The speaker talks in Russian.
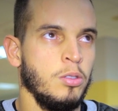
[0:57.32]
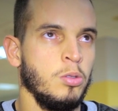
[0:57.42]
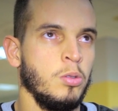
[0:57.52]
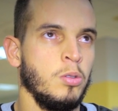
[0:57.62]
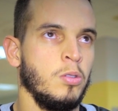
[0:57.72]

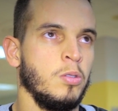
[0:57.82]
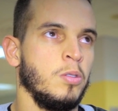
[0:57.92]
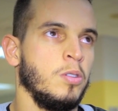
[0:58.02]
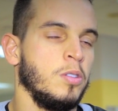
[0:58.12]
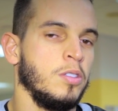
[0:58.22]

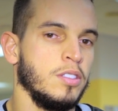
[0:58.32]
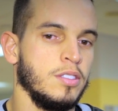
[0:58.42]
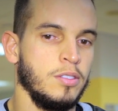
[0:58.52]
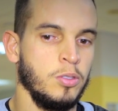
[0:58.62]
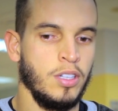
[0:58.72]
Но,
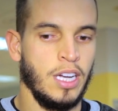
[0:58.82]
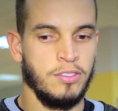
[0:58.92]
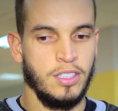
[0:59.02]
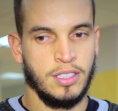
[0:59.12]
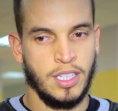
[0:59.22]
ну, как
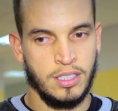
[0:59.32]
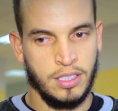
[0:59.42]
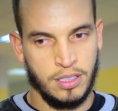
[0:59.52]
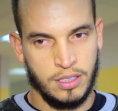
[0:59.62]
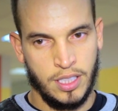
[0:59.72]
все
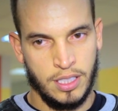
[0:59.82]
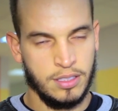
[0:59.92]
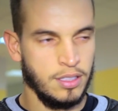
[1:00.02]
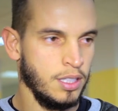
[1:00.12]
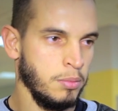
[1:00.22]
скажет, это
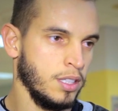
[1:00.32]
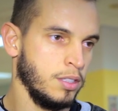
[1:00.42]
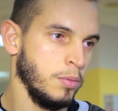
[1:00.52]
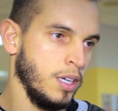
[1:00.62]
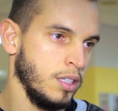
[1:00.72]
тест на
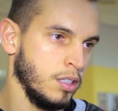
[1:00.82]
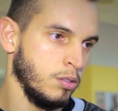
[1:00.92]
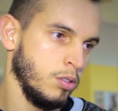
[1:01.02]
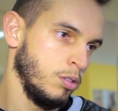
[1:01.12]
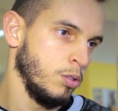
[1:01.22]
максимально, который